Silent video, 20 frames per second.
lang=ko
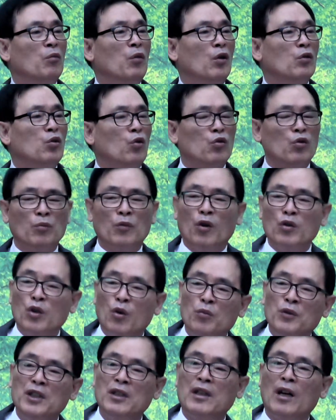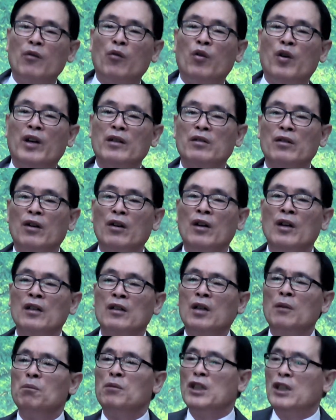뭐 조금 어려움이 있다고 해서
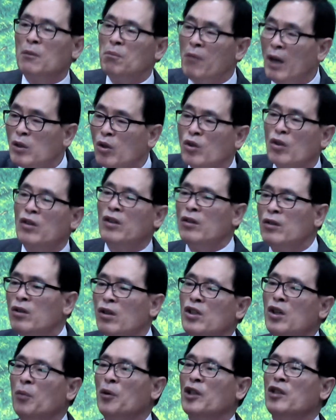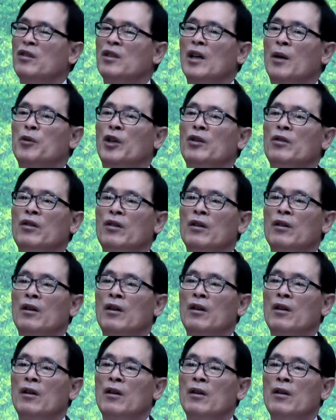그 믿음마저도 흔들려 버린다면
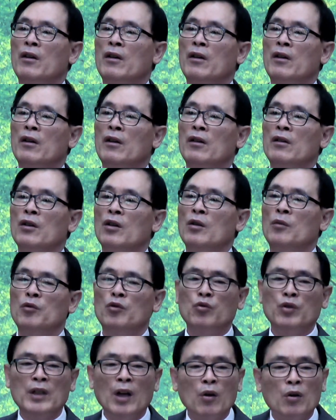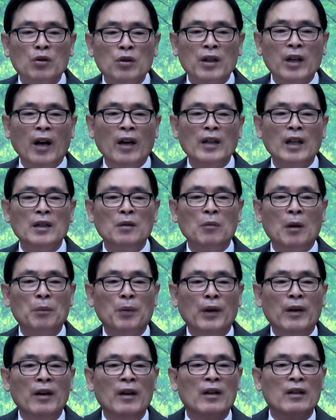여러분 우리가 어떻게 하나님
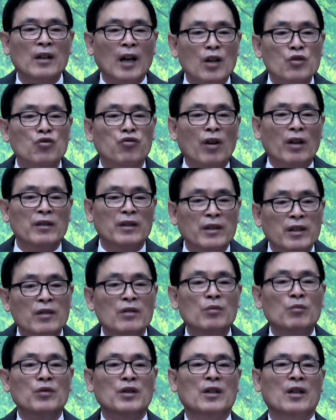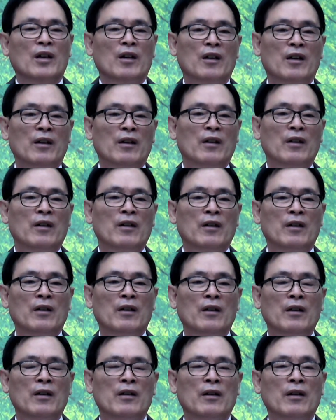앞에 갈 수가 있겠습니까?
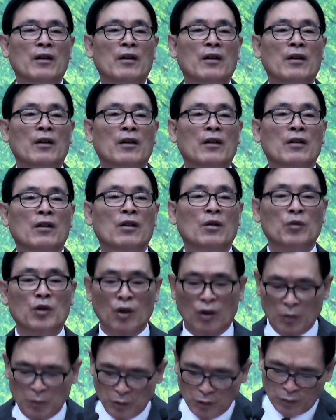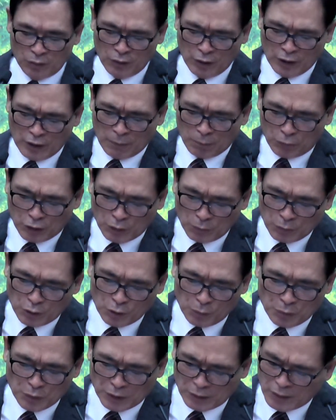그러면 여러분 믿음
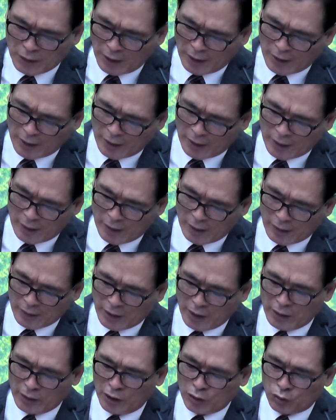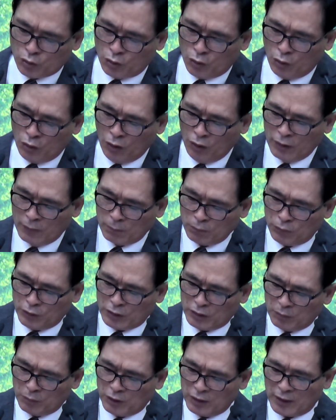준비 잘 해야 될 줄로
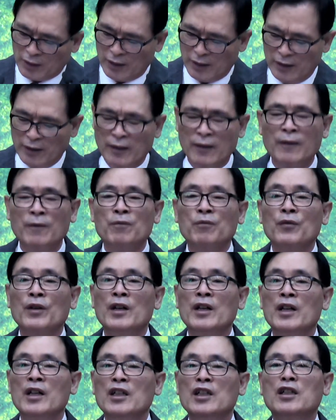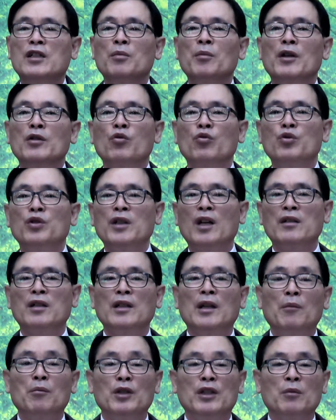믿습니다. 이쯤에서 우리
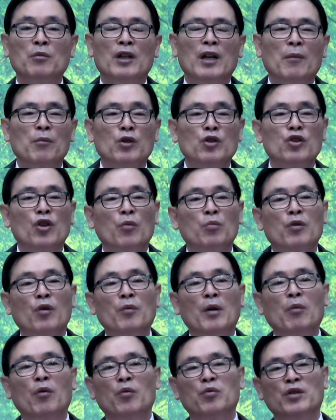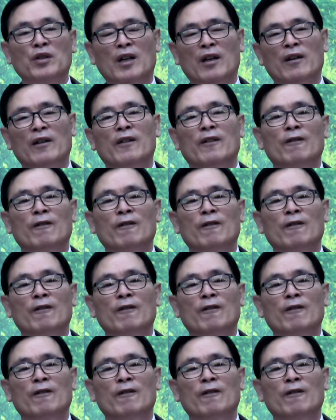자신의 믿음을 한번 점검해 봅시다.